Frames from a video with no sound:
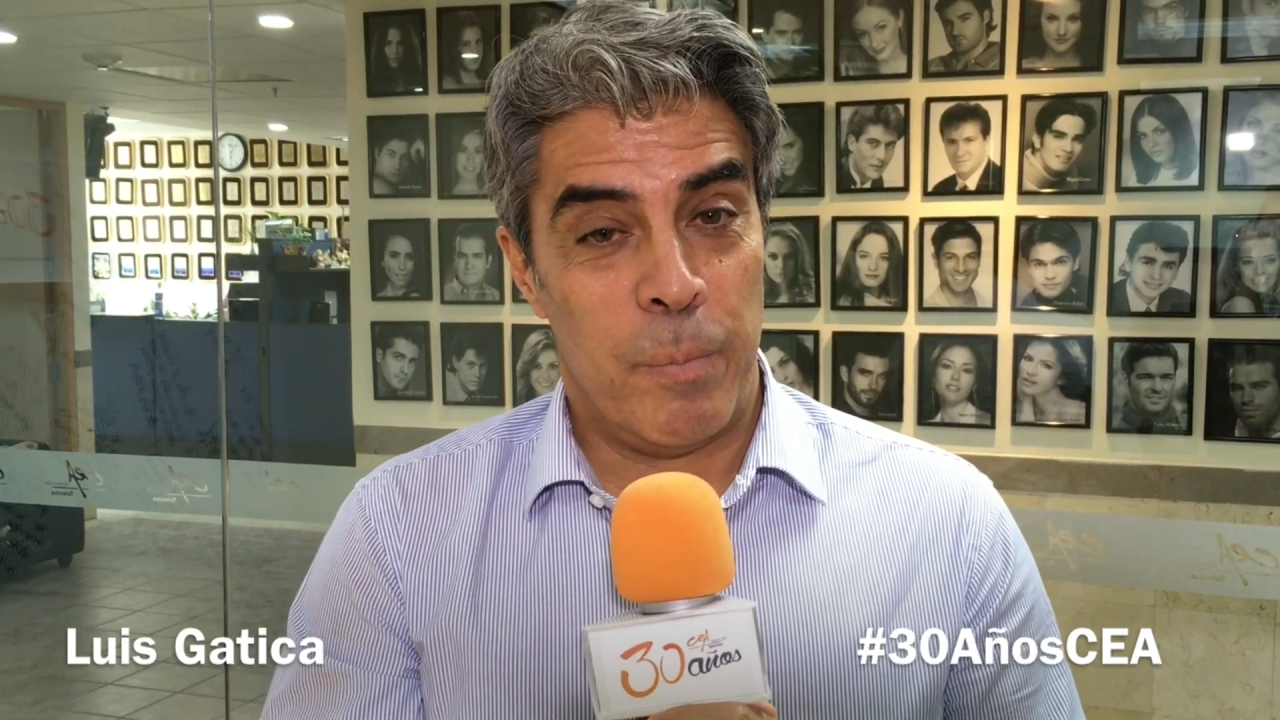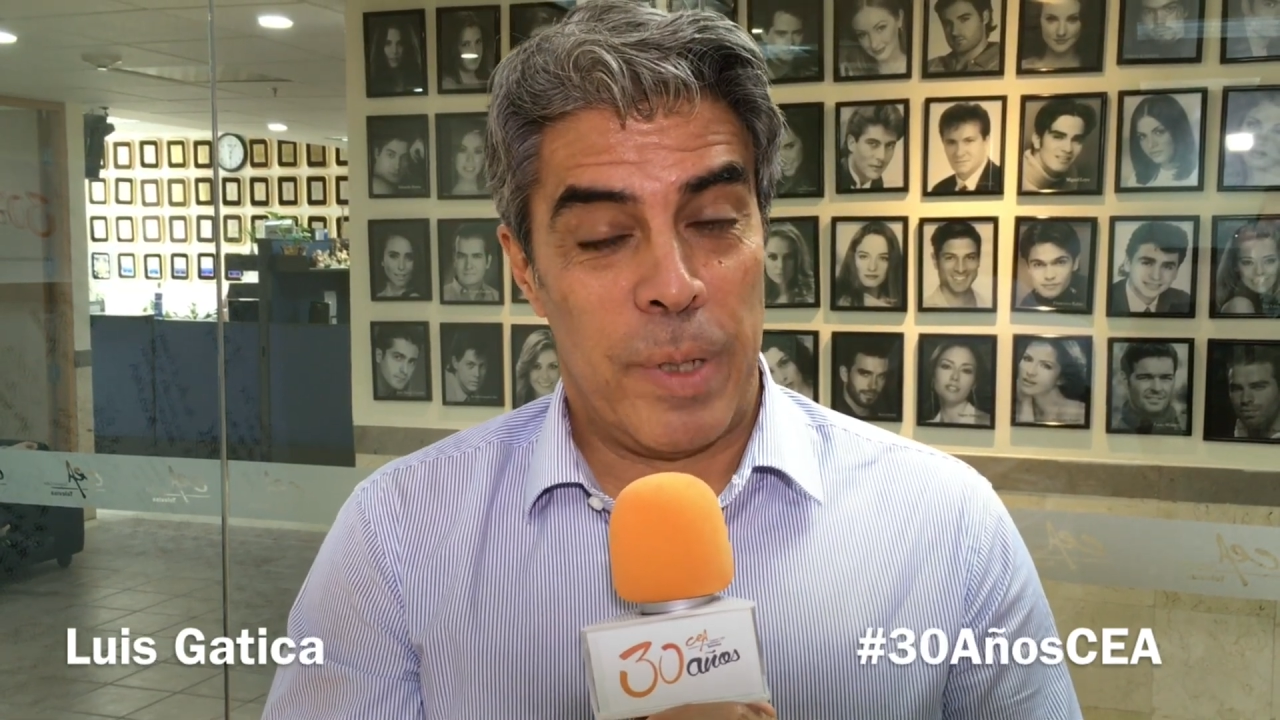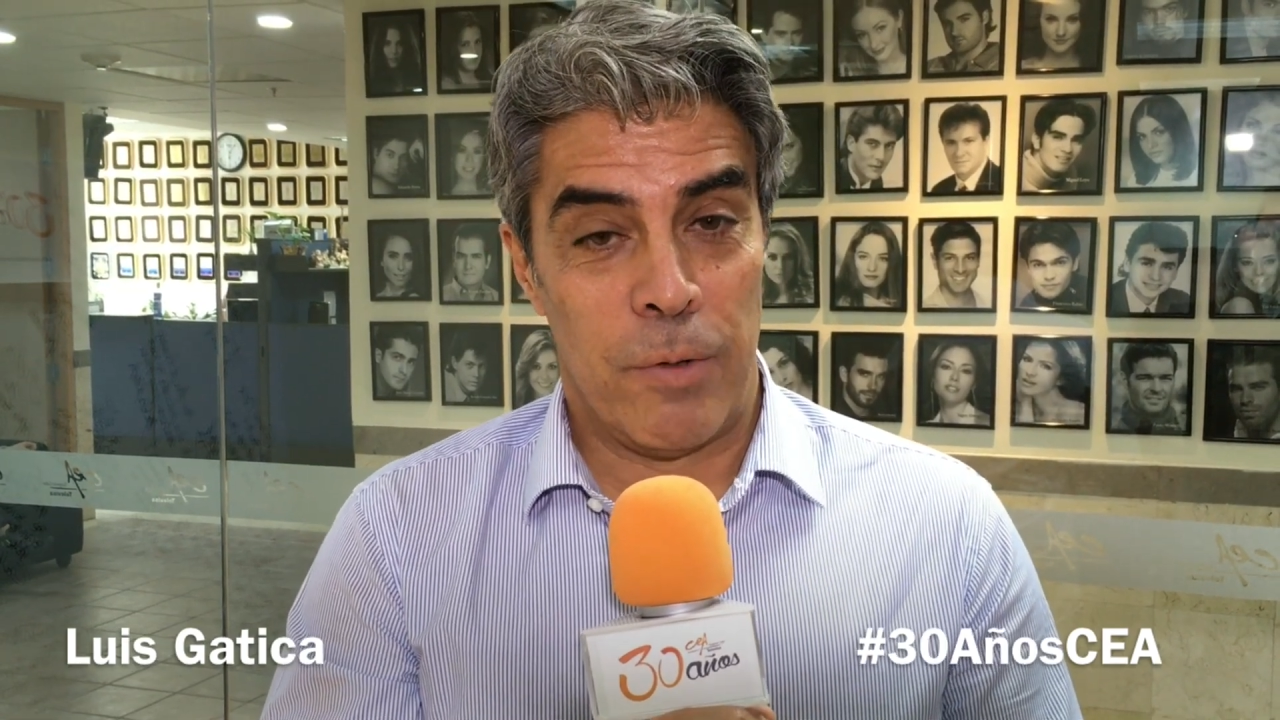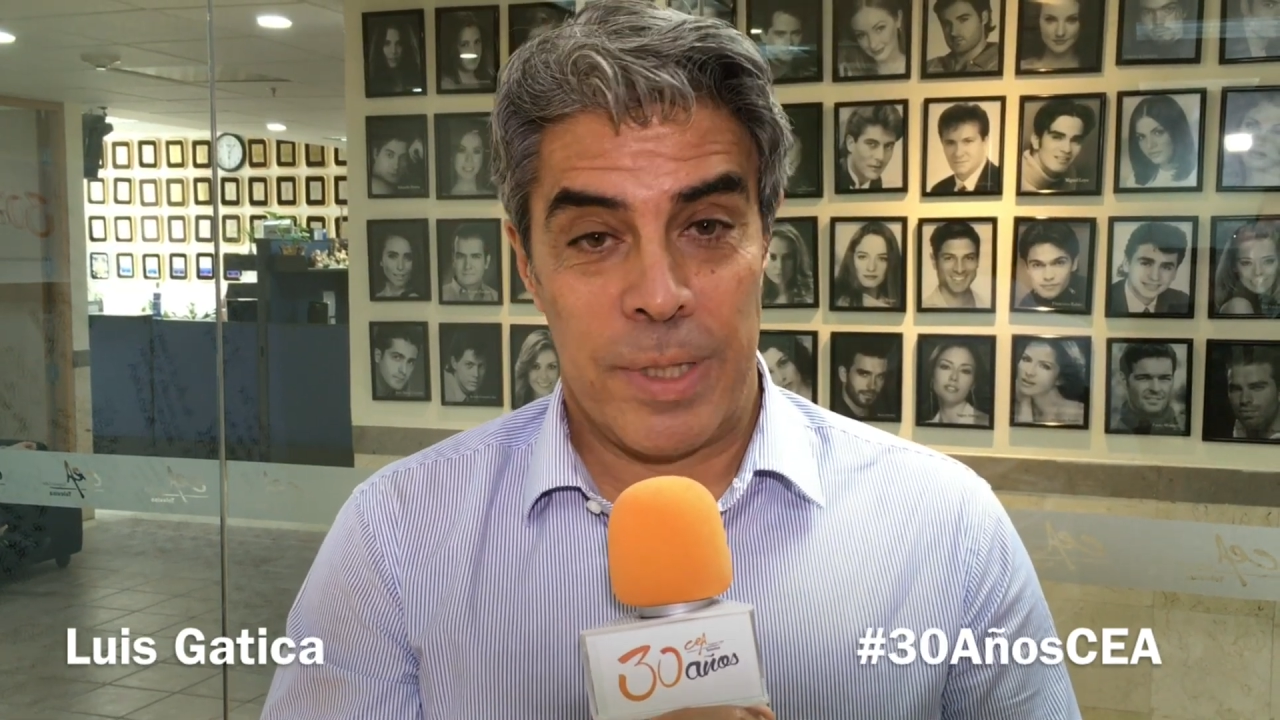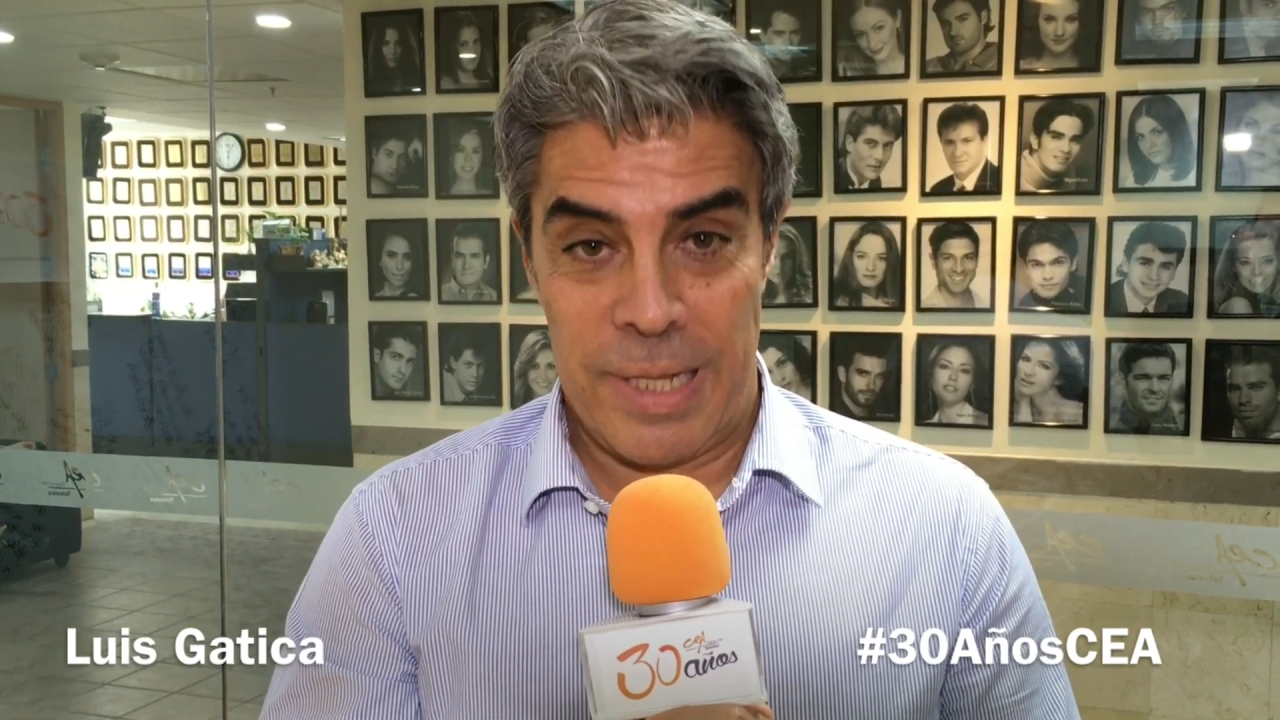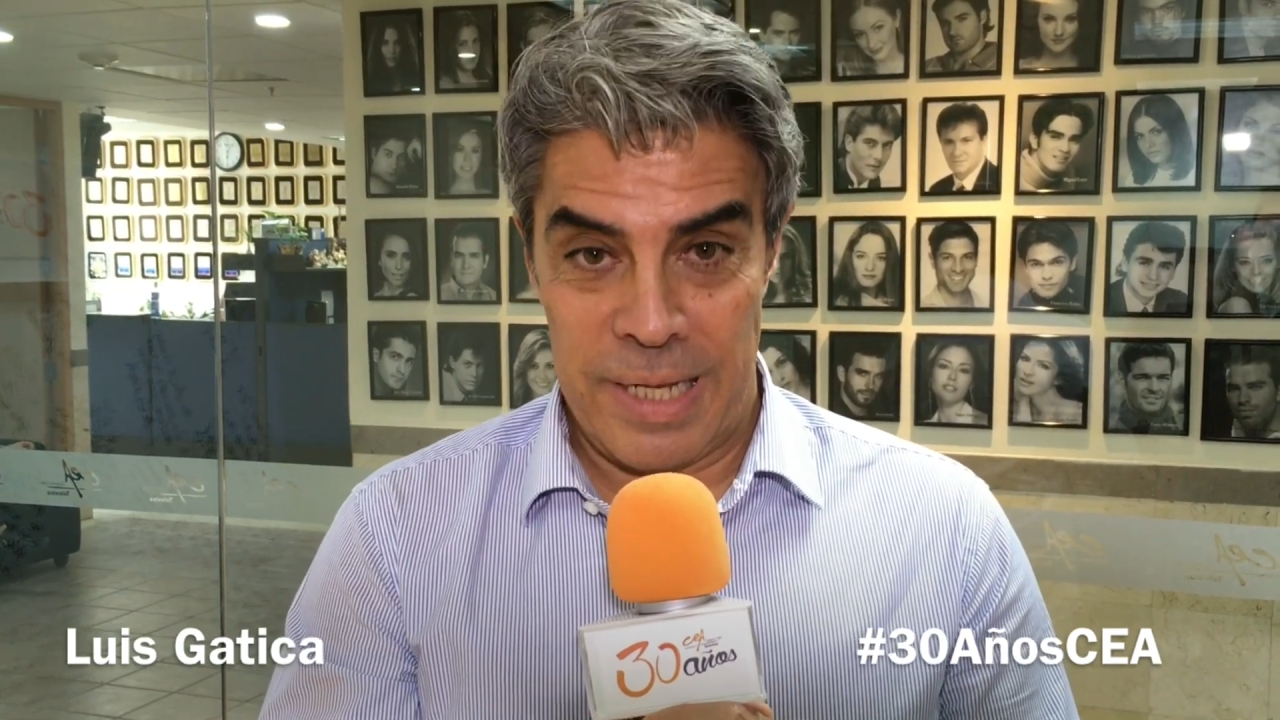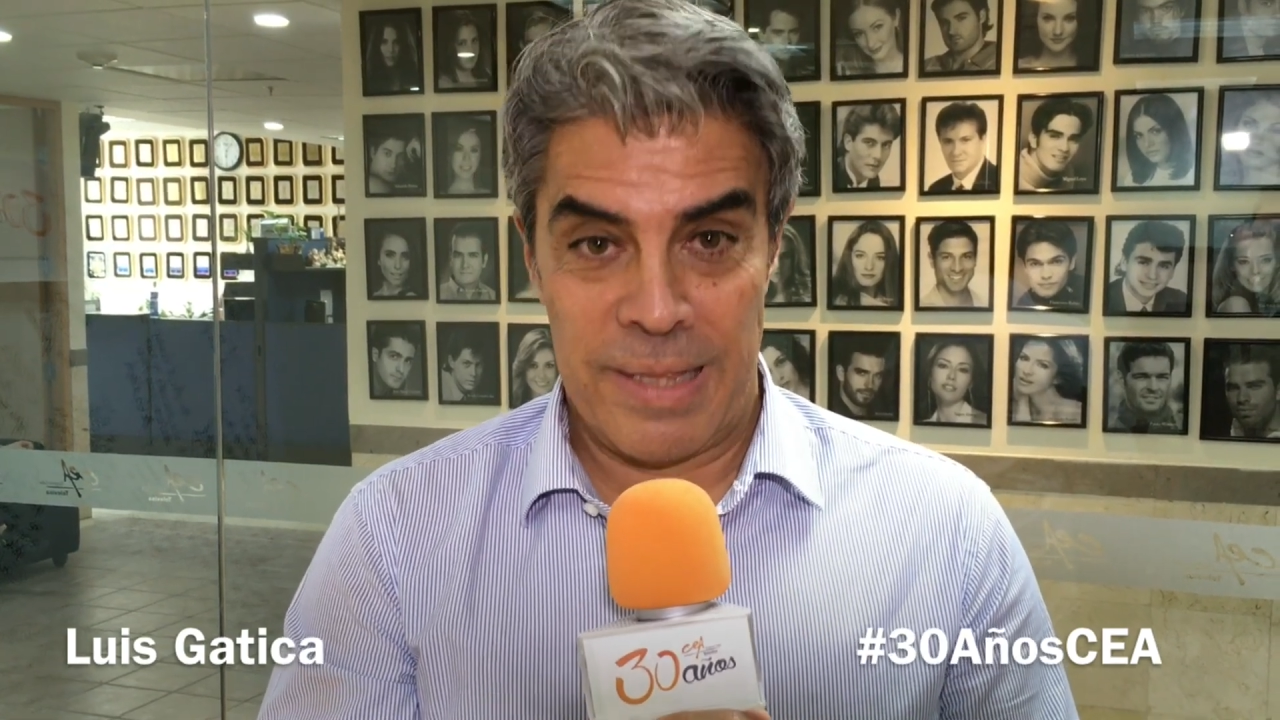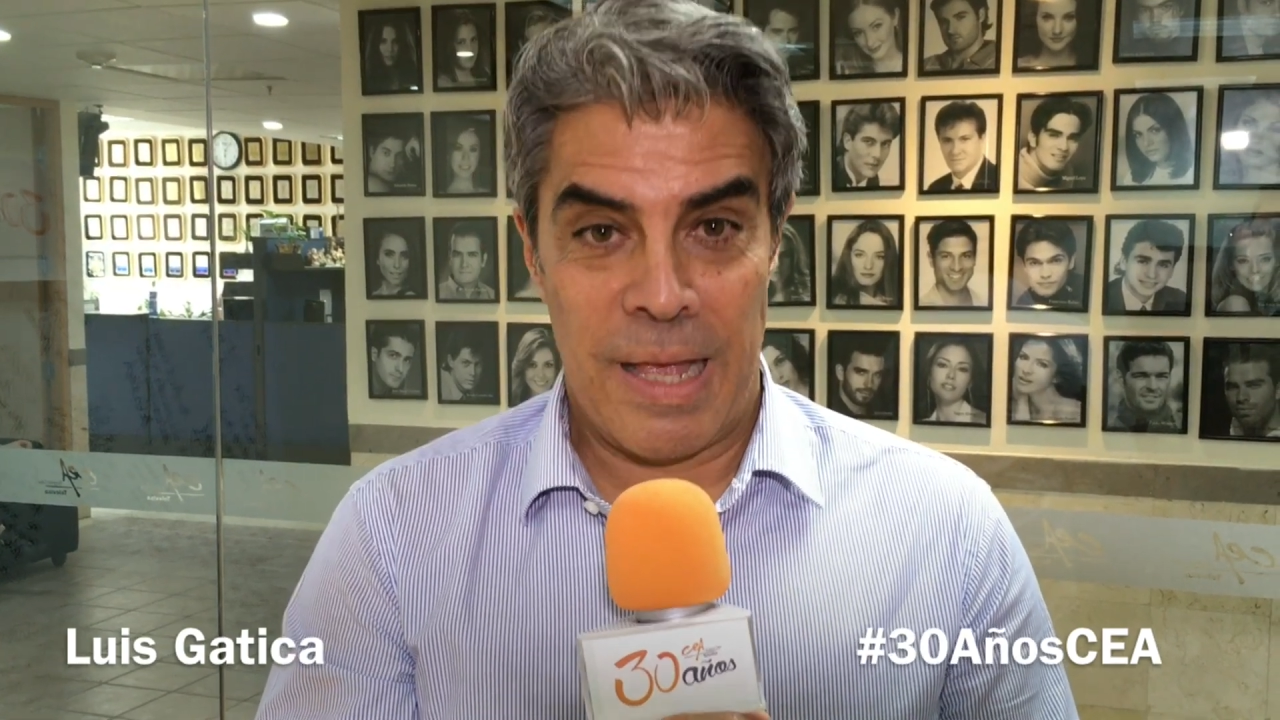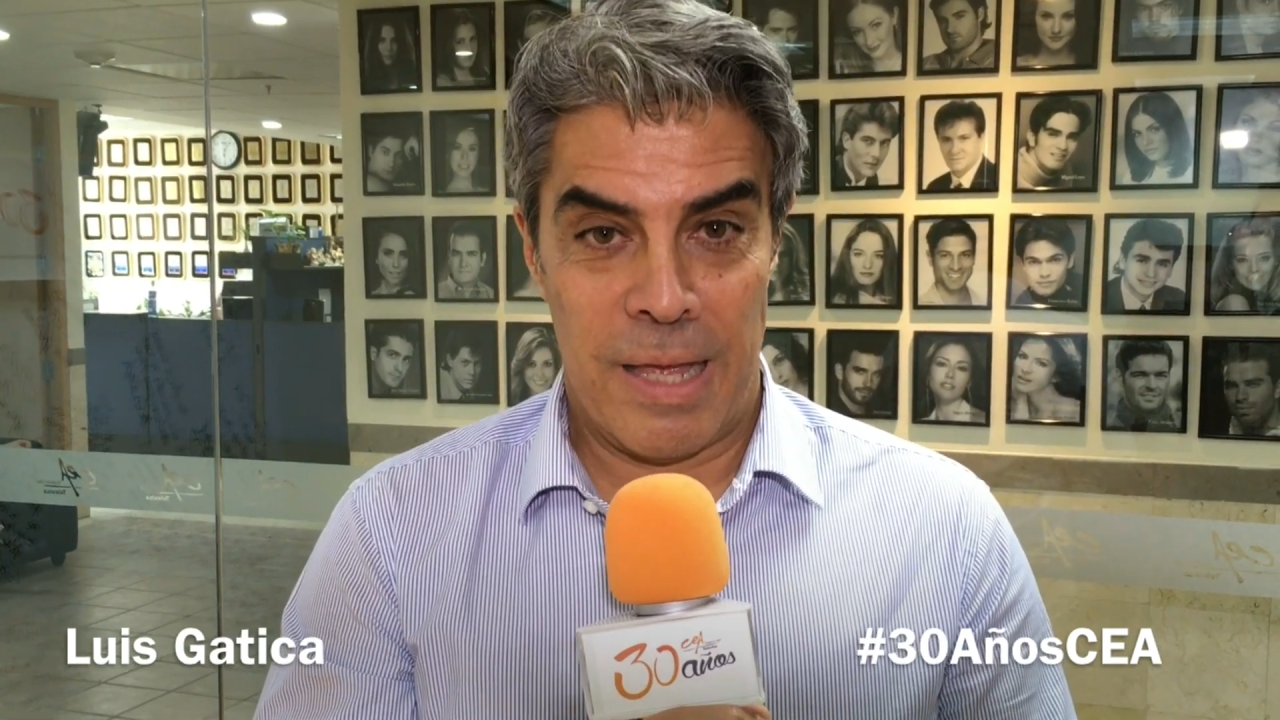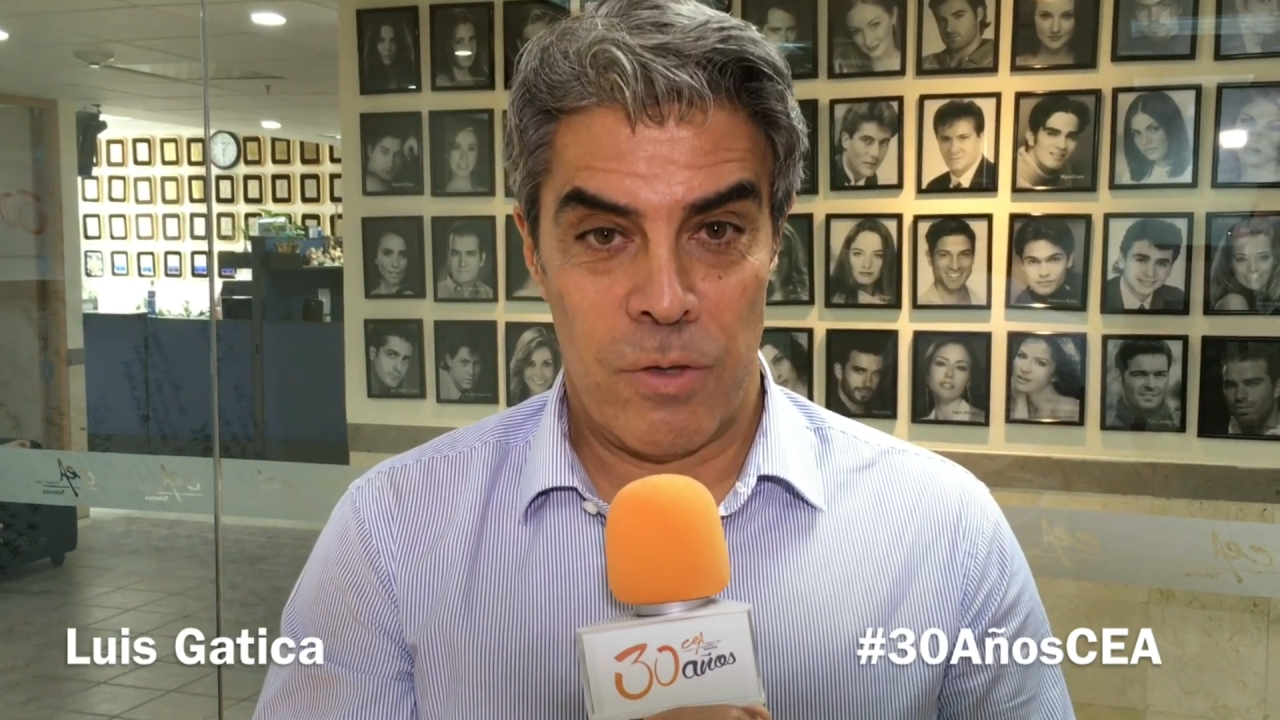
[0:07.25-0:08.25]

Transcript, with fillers: Pero en 30